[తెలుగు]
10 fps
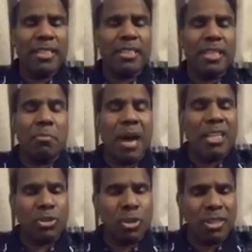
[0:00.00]
ఓట్లేస్తే
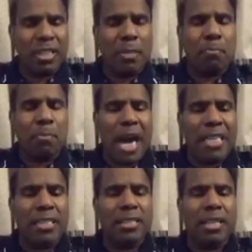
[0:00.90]
మా సొంత
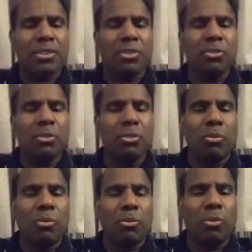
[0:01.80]
పాస్టర్సు
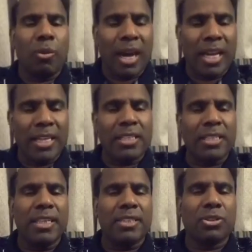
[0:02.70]

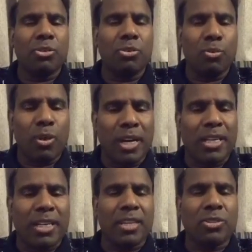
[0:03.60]
వాలంటీర్సు
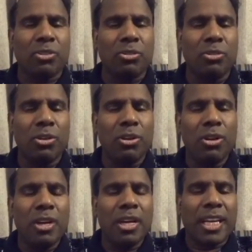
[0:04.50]
వర్కర్సు
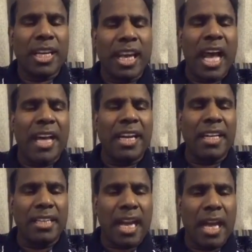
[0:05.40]

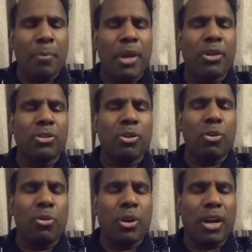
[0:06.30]
కిలారి అని నా
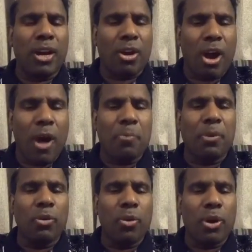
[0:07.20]
పేరుతో ఉన్న
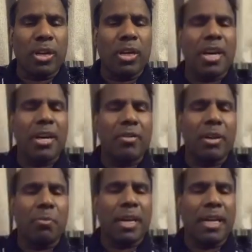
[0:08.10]
కాపులు ఓట్లు
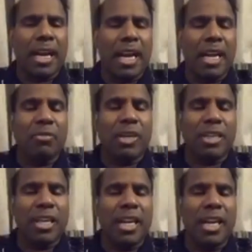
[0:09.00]
రెండు వేలు పడ్డాయి
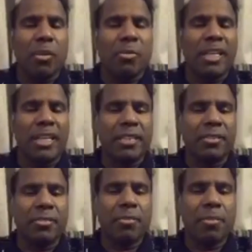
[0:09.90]
అలాంటి విలేజ్లు
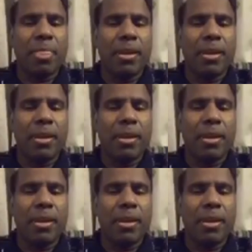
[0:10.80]
అనేకమైనవి